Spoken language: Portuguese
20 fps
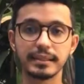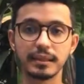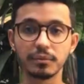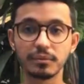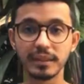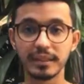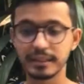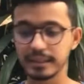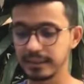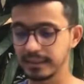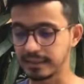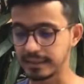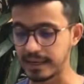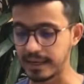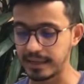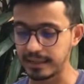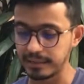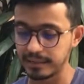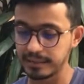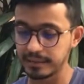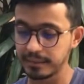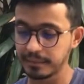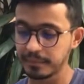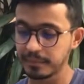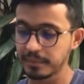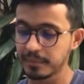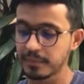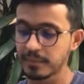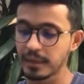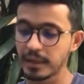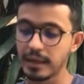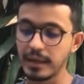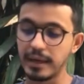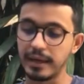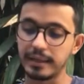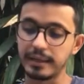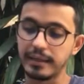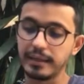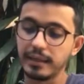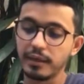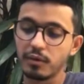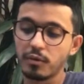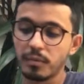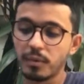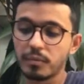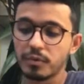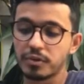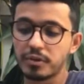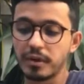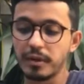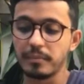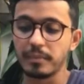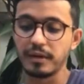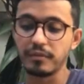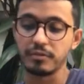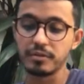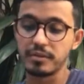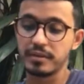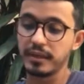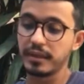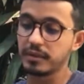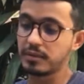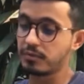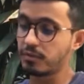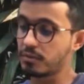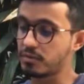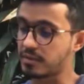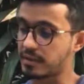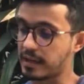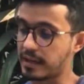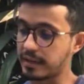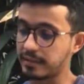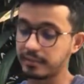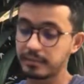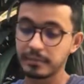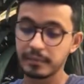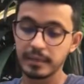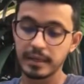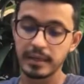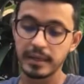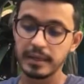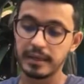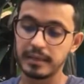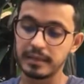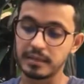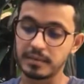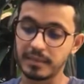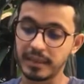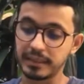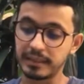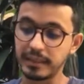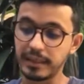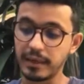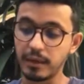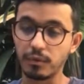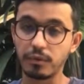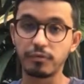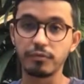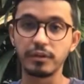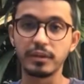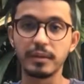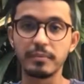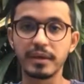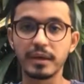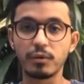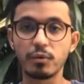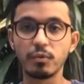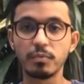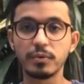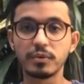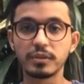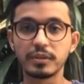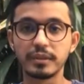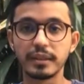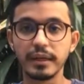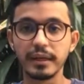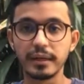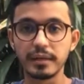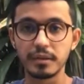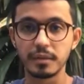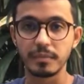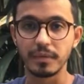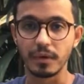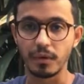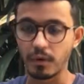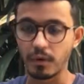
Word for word: que são necessárias. Aqui, como eu mostrei para vocês, vou usar esse material que foi da minha composteira de